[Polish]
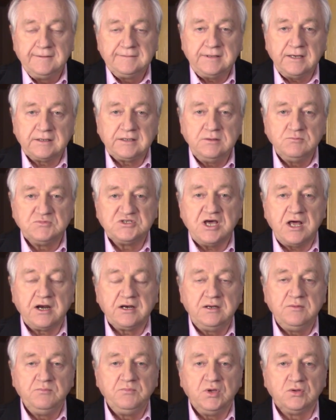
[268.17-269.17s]
takim
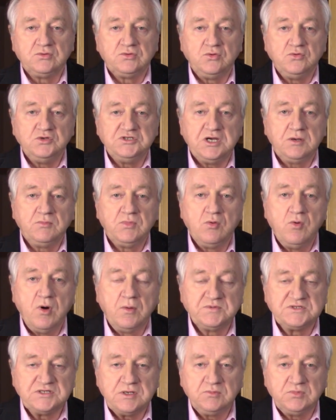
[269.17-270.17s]
czarnym Piotrusiem,
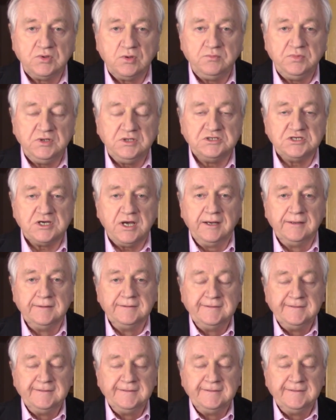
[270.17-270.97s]
chłopcem do bicia,